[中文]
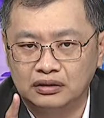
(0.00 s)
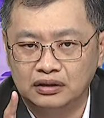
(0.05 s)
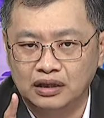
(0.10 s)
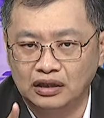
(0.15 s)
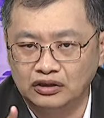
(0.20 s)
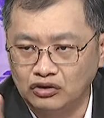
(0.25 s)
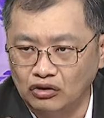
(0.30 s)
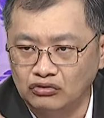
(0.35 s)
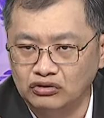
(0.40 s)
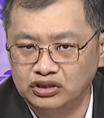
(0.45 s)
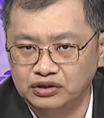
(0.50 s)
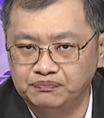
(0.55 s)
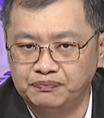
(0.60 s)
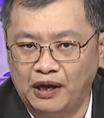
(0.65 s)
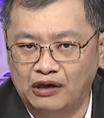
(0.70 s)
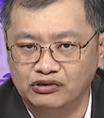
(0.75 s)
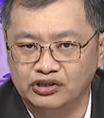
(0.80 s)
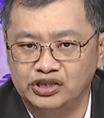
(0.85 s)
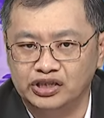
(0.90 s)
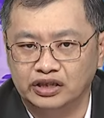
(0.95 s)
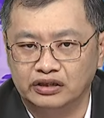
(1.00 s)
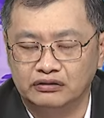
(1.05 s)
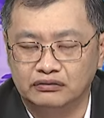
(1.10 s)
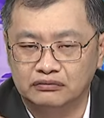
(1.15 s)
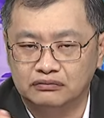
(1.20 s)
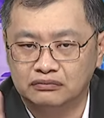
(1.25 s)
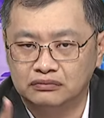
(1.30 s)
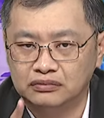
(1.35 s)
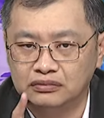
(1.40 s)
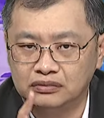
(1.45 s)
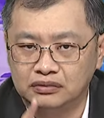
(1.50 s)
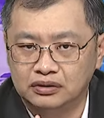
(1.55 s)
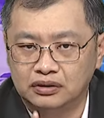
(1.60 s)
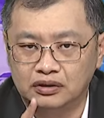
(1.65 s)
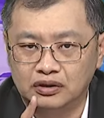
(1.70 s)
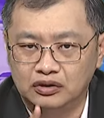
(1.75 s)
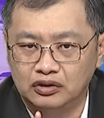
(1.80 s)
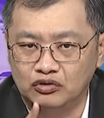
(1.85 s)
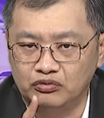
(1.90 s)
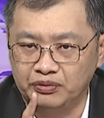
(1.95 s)
他懂的是保险
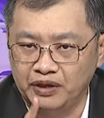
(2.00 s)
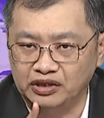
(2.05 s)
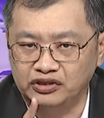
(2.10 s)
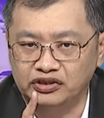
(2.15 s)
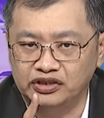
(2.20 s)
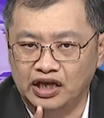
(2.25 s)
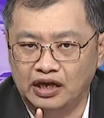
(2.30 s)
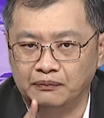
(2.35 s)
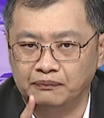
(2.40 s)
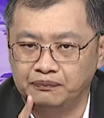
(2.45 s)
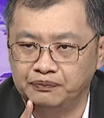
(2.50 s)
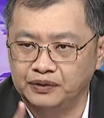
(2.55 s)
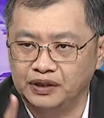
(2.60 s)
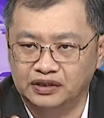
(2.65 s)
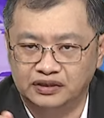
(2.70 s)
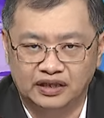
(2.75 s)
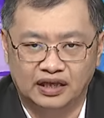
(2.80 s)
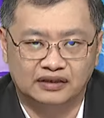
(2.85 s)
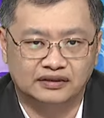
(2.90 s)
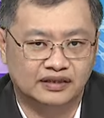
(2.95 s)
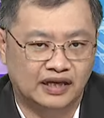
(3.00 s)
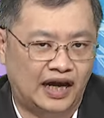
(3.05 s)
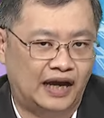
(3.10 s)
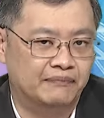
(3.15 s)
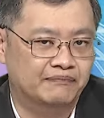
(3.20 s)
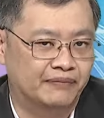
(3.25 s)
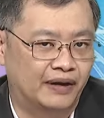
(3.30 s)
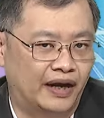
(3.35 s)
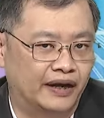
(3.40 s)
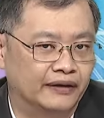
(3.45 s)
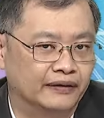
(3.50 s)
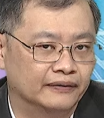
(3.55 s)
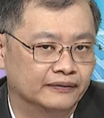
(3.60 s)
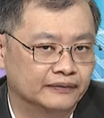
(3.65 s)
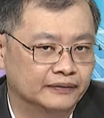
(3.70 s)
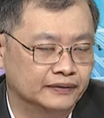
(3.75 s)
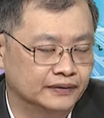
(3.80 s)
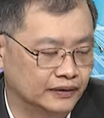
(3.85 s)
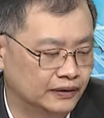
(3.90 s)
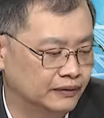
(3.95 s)
股票市场不能这样子喊盘
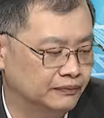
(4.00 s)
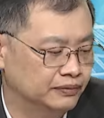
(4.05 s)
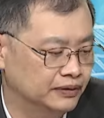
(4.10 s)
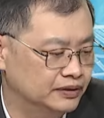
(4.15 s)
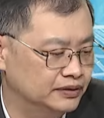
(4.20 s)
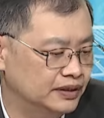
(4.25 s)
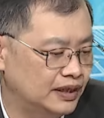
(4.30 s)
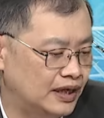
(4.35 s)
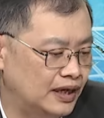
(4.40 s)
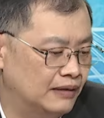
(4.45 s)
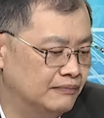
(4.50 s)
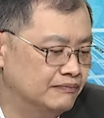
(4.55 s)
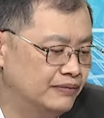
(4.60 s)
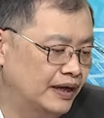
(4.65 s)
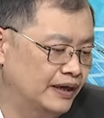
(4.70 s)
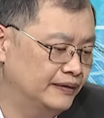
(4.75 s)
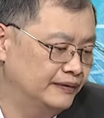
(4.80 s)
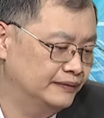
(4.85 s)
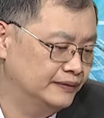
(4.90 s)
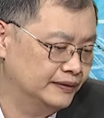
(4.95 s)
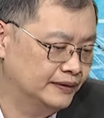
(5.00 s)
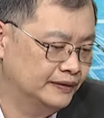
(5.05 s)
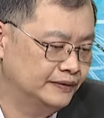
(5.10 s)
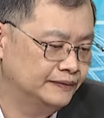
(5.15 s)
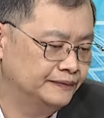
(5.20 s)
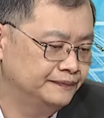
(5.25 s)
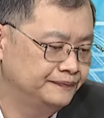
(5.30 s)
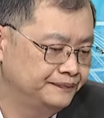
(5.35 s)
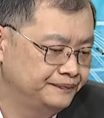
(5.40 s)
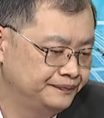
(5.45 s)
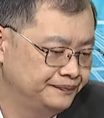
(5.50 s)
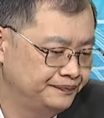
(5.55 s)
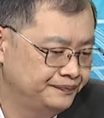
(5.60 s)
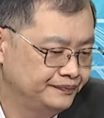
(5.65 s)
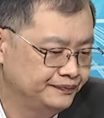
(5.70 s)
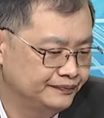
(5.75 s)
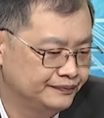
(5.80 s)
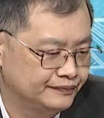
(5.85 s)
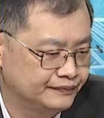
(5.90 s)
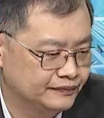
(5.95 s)
哦，哦，不能这样喊盘哦。
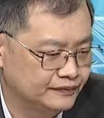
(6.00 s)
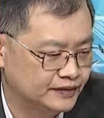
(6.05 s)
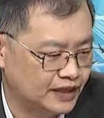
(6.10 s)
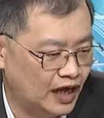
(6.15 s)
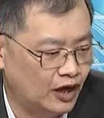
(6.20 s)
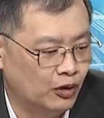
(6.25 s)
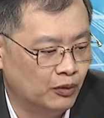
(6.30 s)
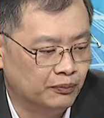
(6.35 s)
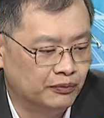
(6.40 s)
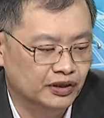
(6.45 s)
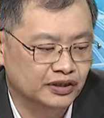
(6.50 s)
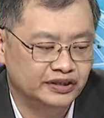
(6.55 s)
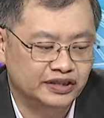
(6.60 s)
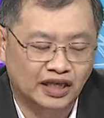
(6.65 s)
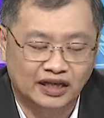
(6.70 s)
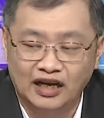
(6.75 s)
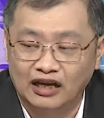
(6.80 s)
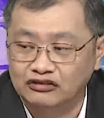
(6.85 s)
当然我们不能讲